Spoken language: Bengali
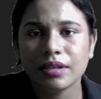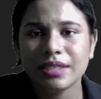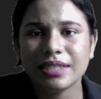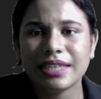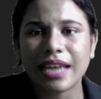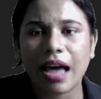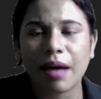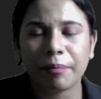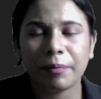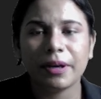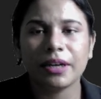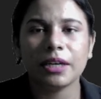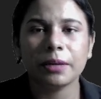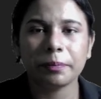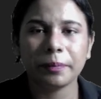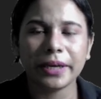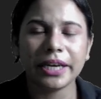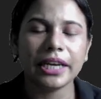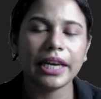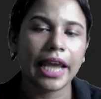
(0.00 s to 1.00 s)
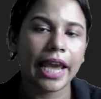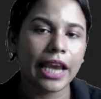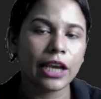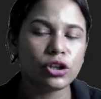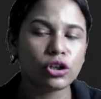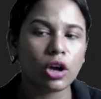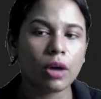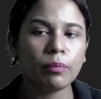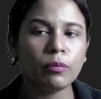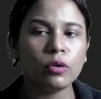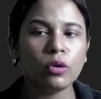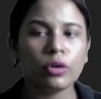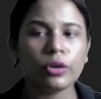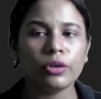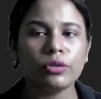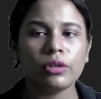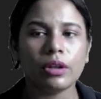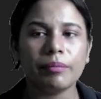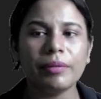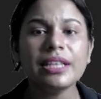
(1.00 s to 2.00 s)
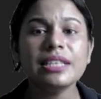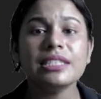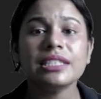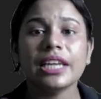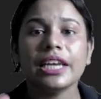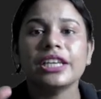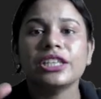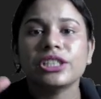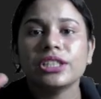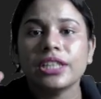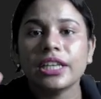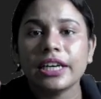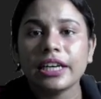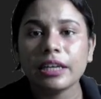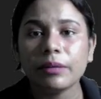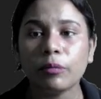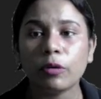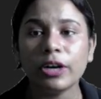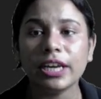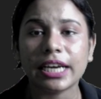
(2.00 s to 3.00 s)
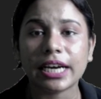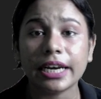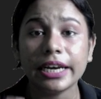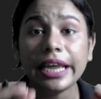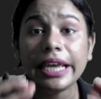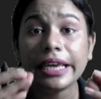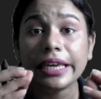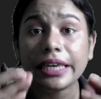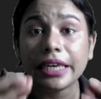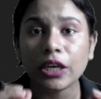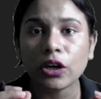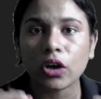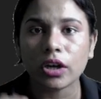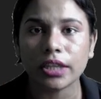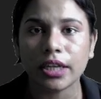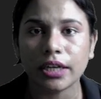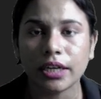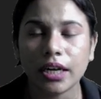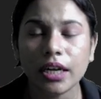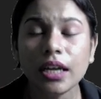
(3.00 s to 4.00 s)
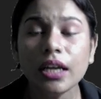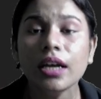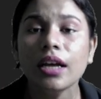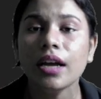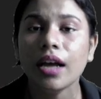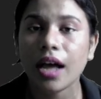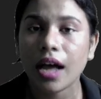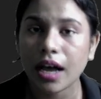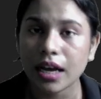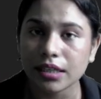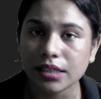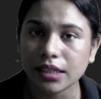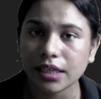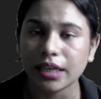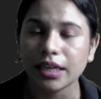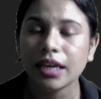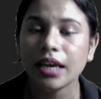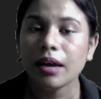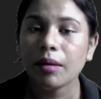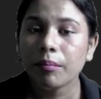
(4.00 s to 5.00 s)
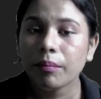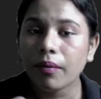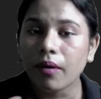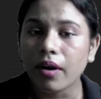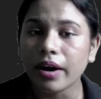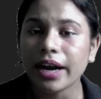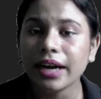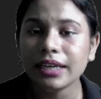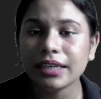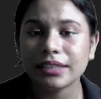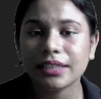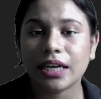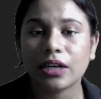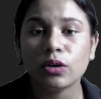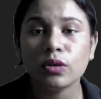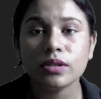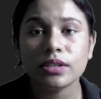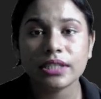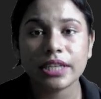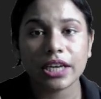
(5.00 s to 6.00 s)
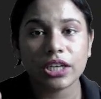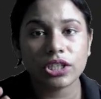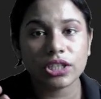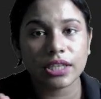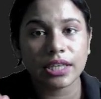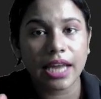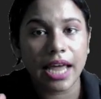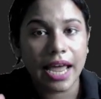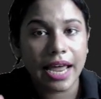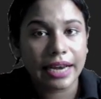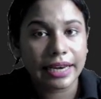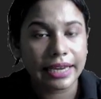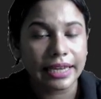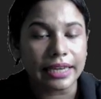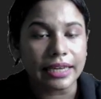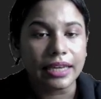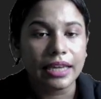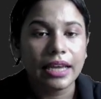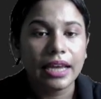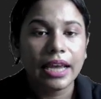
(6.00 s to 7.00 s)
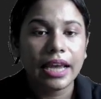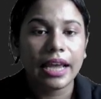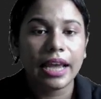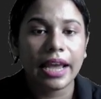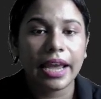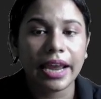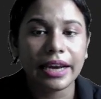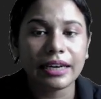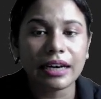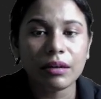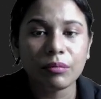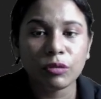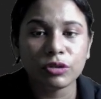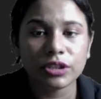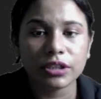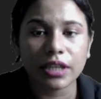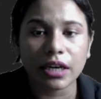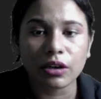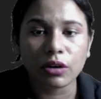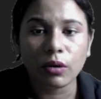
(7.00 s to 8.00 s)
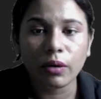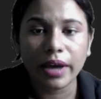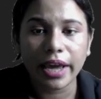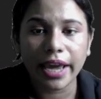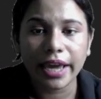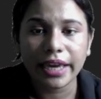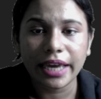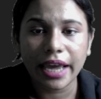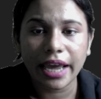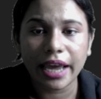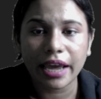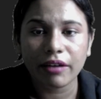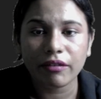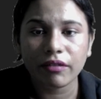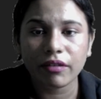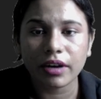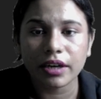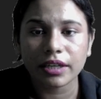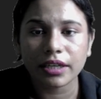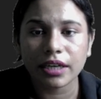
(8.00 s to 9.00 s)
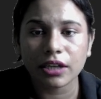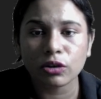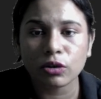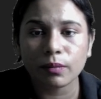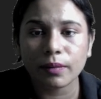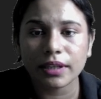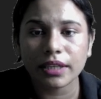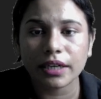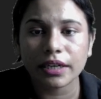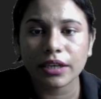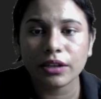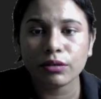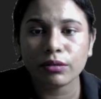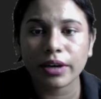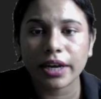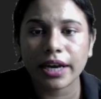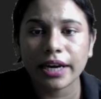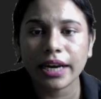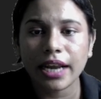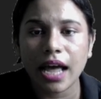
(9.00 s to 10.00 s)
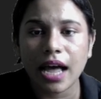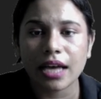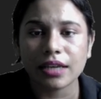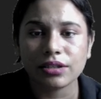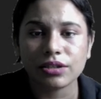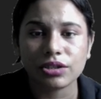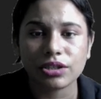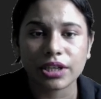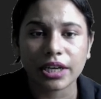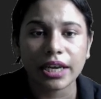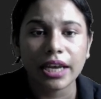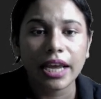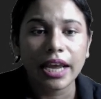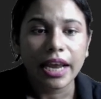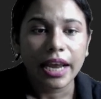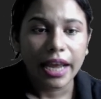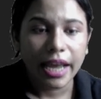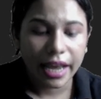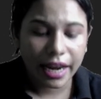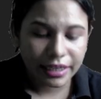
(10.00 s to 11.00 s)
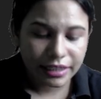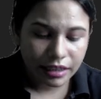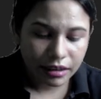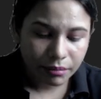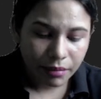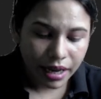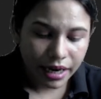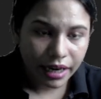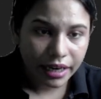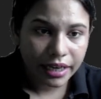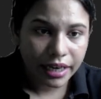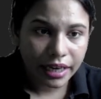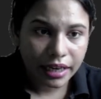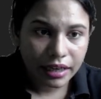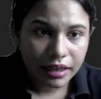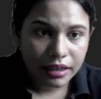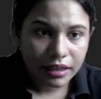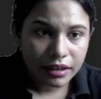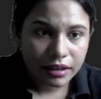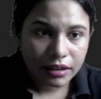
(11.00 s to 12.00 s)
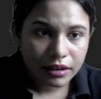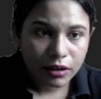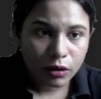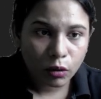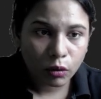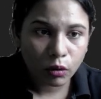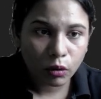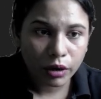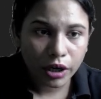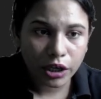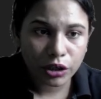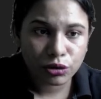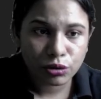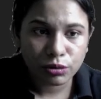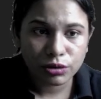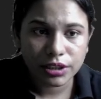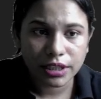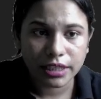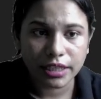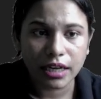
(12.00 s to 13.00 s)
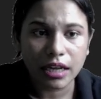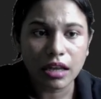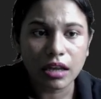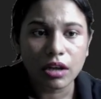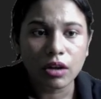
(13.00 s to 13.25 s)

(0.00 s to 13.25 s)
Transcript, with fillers: স্ট্যাপলার পিন এই সবগুলো কিন্তু আমরা স্টেশনারি বলি এখানে ই কথাটা আসে পরেরটা দেখো স্টেশনারি এইটার মধ্যে দেখো এই এ ওয়ার্ডটা তোমাদের কিন্তু এখানে আসছে এইটার মানে কি কোনো কিছু যেটা